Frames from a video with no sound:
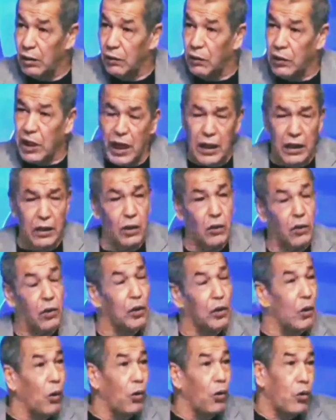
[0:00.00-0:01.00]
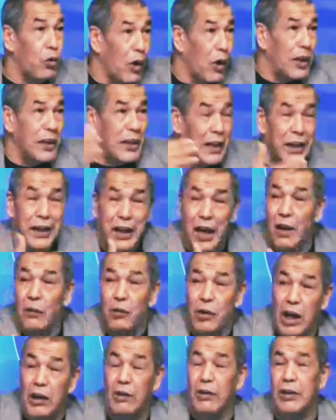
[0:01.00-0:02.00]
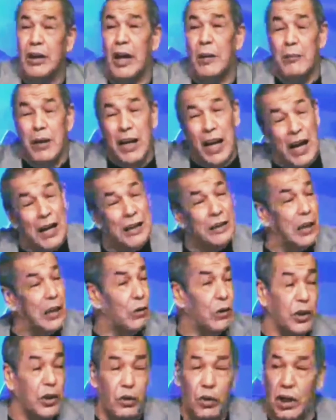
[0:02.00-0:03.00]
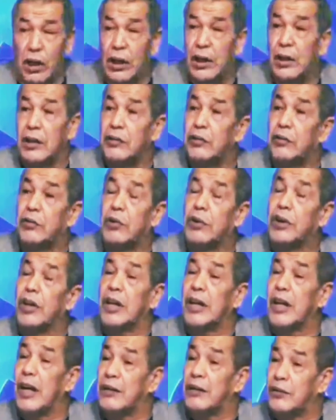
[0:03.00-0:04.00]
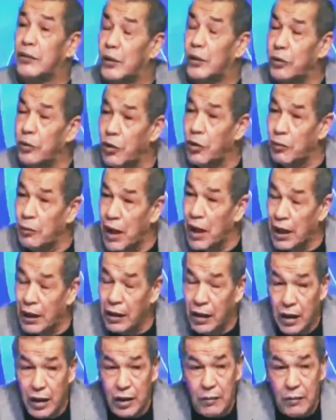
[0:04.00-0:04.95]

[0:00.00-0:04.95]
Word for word: كاين الاخر يقول له اني هنا والاخر يعمل هكذا ويروح سيت اون رياكسيون نورمال